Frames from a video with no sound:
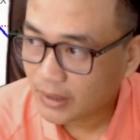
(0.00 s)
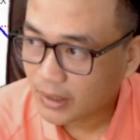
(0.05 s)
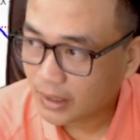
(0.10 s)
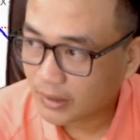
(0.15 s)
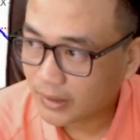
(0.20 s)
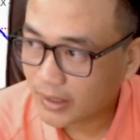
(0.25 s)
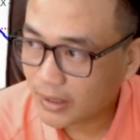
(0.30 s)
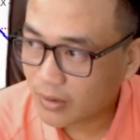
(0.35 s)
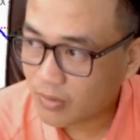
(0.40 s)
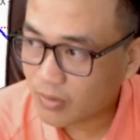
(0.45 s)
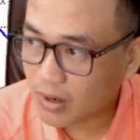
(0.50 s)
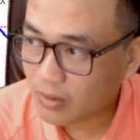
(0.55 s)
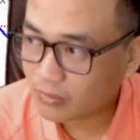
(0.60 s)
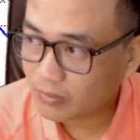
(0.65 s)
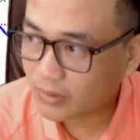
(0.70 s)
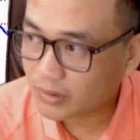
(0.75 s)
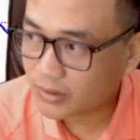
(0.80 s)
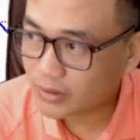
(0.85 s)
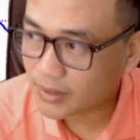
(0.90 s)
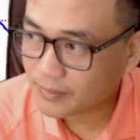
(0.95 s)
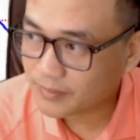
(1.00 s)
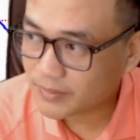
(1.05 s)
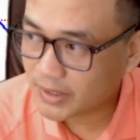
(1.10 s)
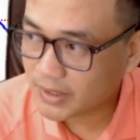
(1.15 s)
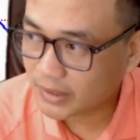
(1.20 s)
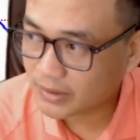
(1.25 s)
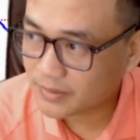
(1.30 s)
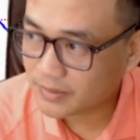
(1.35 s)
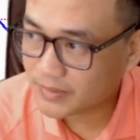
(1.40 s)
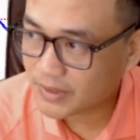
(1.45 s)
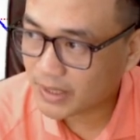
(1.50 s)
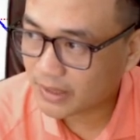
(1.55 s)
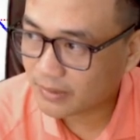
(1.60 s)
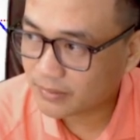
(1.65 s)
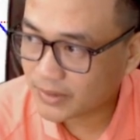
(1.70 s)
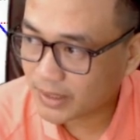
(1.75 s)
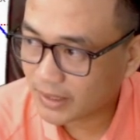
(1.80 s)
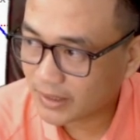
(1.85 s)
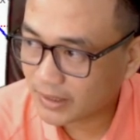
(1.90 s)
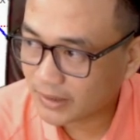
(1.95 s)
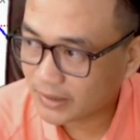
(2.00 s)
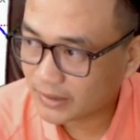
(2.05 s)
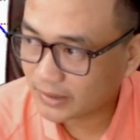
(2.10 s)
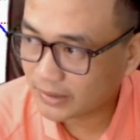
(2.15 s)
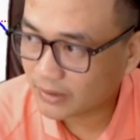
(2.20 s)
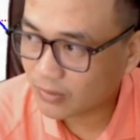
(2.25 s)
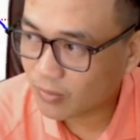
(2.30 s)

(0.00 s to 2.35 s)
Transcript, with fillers: à, nếu không nó cứ sập sệ sập sệ sập sệ ra gì